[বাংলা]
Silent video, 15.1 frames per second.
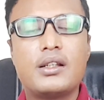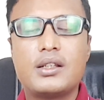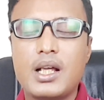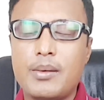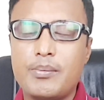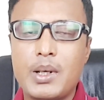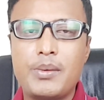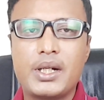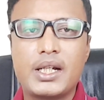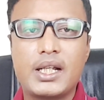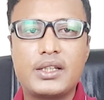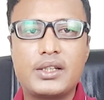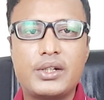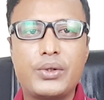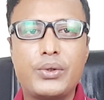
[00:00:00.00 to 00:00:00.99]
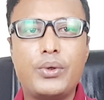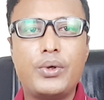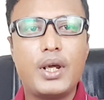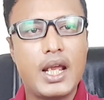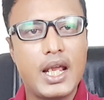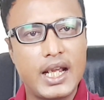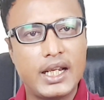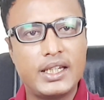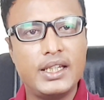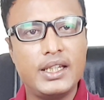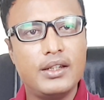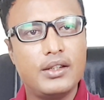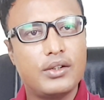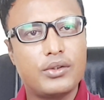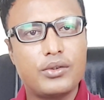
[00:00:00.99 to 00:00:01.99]
দাম্মামের ক্ষেত্রেও একই
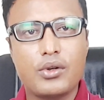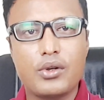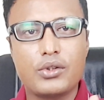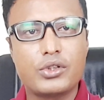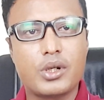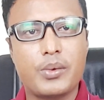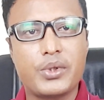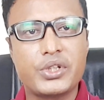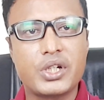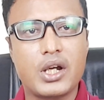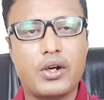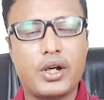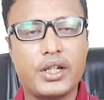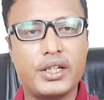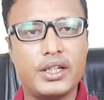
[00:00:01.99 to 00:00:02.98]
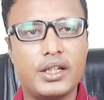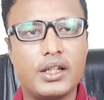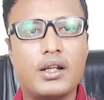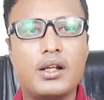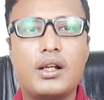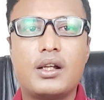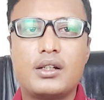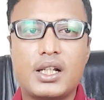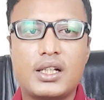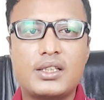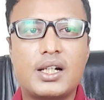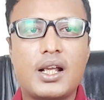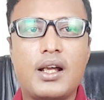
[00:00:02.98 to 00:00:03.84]
কোনো সমস্যা হয়নি তাছাড়া